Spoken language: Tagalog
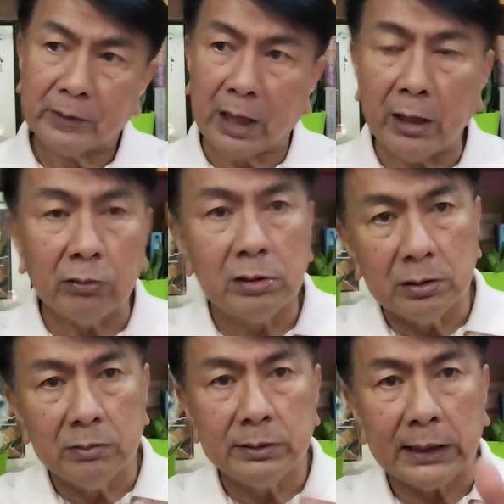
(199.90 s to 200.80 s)
Ngayon kung
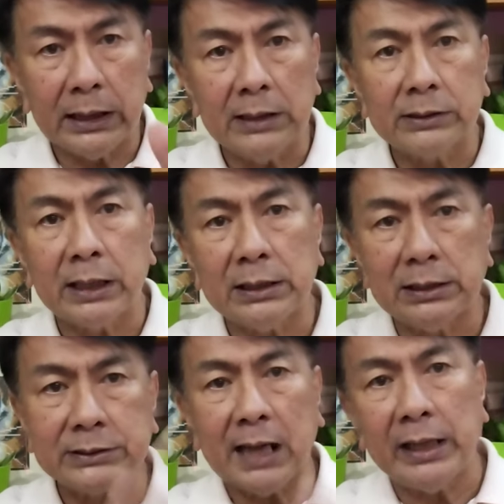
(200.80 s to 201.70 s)
yung naghihintay
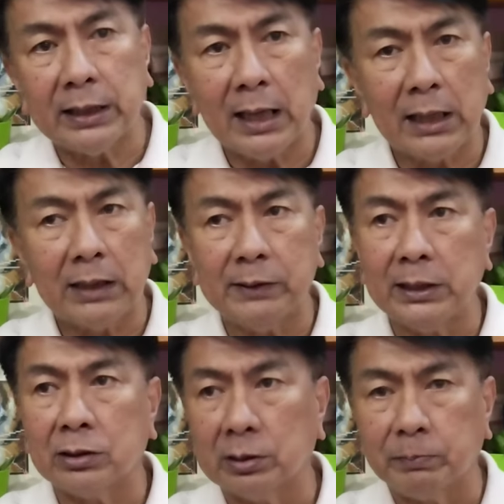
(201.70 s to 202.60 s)
ng listahan na
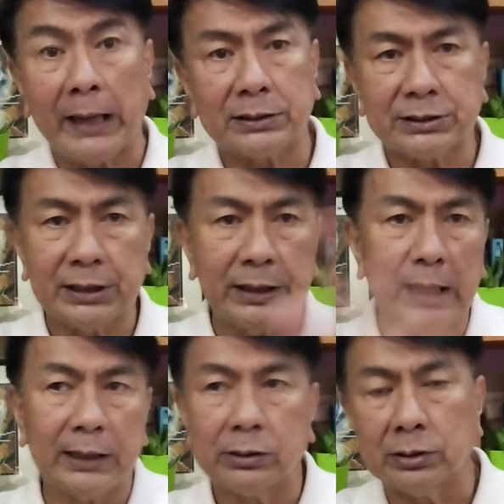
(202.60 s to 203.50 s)
gagawin ko para sa
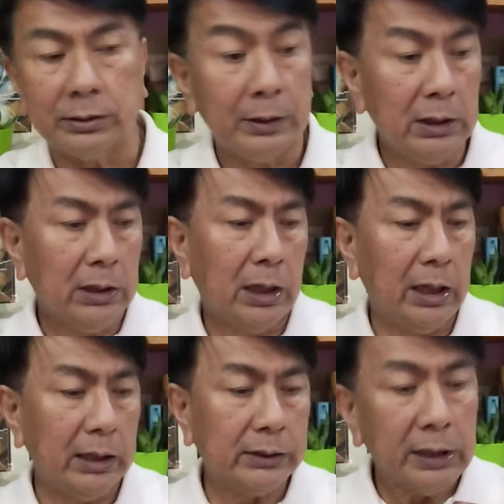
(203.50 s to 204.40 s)
Senado,
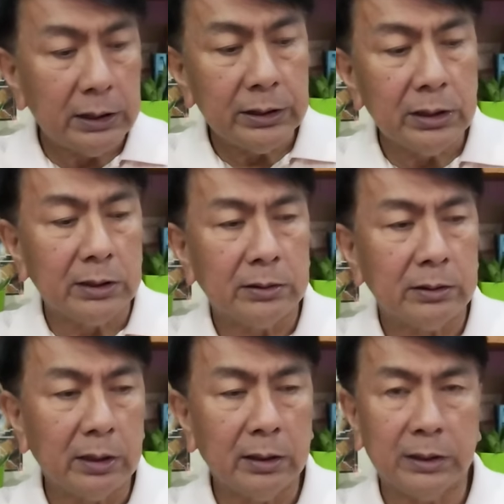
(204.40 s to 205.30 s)
eh, hintayin niyo.
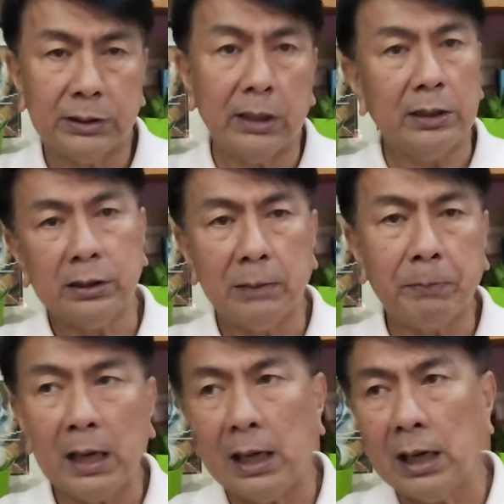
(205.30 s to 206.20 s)
Eh, hindi
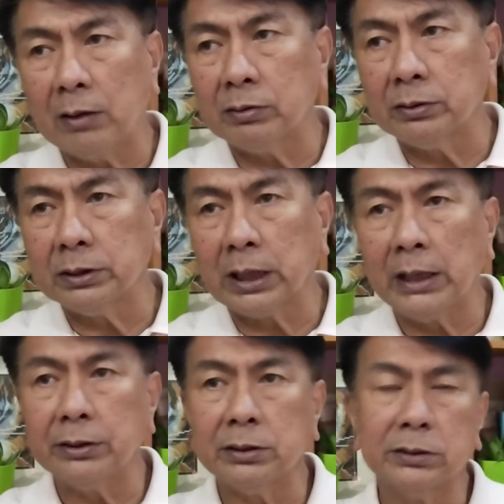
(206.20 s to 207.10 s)
pa ako
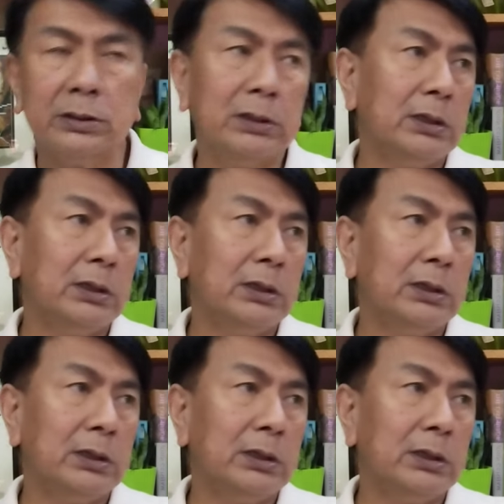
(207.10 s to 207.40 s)
magano.